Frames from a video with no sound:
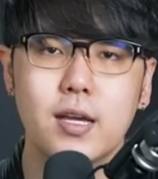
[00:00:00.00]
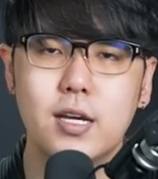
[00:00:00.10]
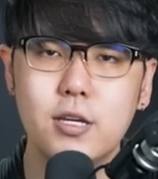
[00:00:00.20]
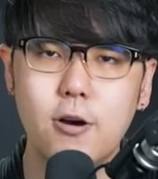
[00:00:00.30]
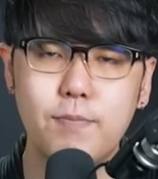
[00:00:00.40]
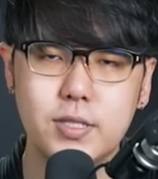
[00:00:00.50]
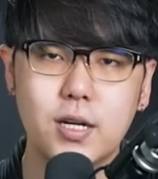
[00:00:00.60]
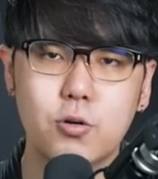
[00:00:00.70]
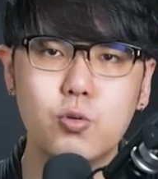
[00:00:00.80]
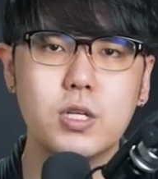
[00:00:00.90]
可以有比
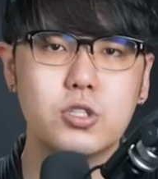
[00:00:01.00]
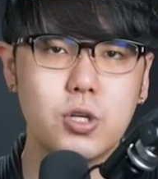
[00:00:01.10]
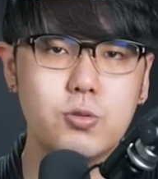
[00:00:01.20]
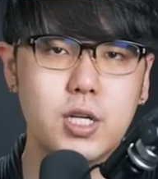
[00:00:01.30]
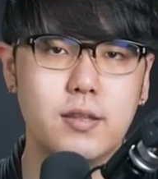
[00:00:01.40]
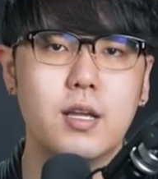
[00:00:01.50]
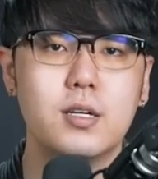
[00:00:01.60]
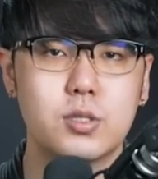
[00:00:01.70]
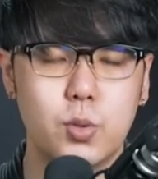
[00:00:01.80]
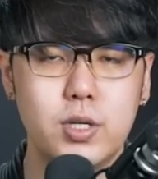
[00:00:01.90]
较固定收成，
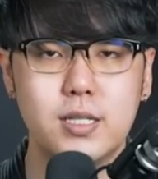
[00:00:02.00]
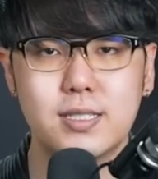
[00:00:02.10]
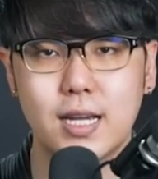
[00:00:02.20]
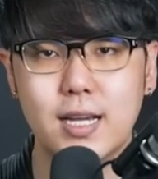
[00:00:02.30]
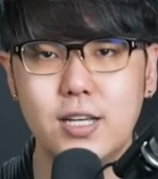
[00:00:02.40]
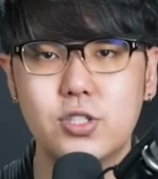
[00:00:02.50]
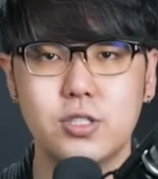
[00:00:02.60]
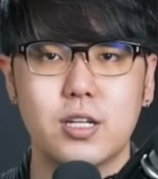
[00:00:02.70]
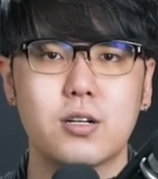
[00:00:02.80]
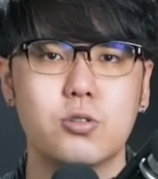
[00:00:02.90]
所以才开
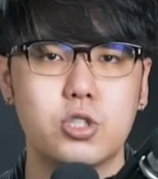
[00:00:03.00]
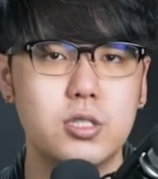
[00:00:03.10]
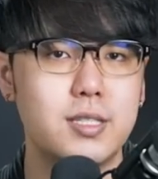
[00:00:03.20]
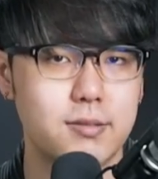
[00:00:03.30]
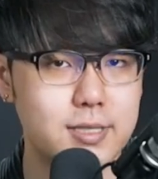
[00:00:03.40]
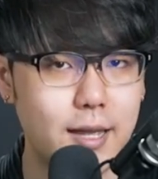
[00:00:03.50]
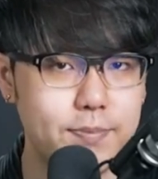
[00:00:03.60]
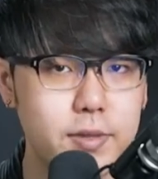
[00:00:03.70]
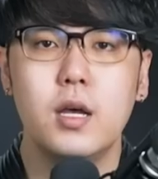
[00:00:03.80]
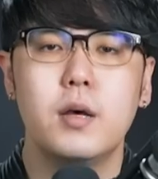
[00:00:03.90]
始能够吃早餐。